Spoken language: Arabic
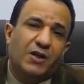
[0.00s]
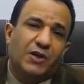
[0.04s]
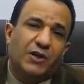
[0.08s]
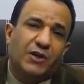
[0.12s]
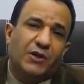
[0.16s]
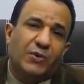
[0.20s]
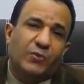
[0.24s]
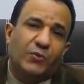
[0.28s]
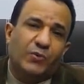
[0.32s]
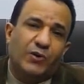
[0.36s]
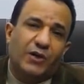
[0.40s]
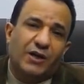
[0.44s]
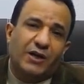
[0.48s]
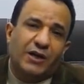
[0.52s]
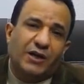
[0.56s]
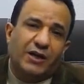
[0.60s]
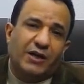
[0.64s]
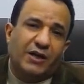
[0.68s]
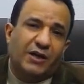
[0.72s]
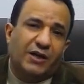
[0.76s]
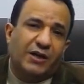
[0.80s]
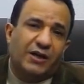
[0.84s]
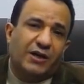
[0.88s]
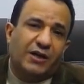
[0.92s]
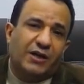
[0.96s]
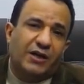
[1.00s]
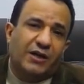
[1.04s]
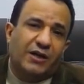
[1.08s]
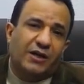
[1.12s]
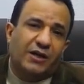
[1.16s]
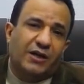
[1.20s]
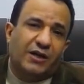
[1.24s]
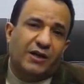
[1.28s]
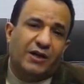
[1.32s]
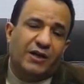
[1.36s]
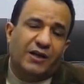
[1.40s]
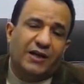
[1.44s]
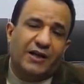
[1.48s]

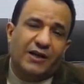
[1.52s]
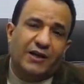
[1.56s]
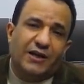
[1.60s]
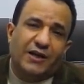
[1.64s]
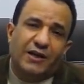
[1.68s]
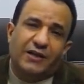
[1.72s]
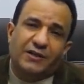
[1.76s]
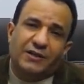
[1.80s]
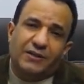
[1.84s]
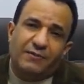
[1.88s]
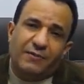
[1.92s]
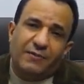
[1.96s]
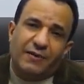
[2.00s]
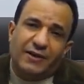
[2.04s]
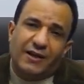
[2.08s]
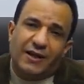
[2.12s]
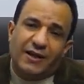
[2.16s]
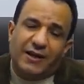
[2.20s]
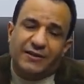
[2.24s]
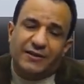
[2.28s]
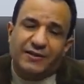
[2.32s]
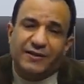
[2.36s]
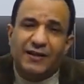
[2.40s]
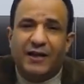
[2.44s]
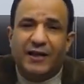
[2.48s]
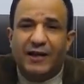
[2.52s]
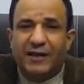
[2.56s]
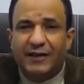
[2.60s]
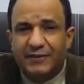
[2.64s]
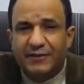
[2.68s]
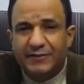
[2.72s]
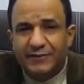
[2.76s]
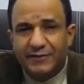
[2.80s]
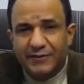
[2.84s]
واللي احنا طبعا أخذناها